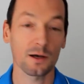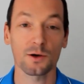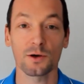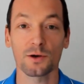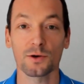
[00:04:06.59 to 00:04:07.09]

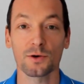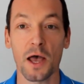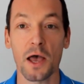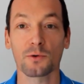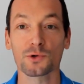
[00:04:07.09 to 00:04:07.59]
Euh,
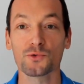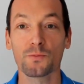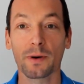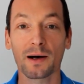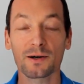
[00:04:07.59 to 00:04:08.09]
on joue
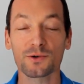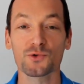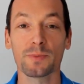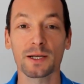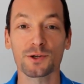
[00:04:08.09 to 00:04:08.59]
pas, hein,
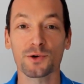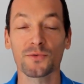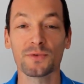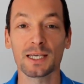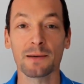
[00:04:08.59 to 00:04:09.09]
joue pas notre
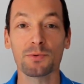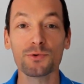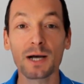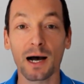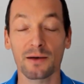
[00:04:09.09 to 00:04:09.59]
vie. Il y a
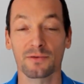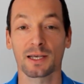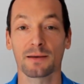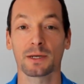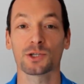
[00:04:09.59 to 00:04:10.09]
plus grave
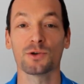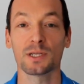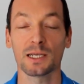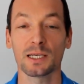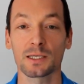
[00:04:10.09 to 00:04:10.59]
qu'un match de
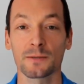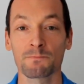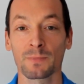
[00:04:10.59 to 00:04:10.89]
tennis.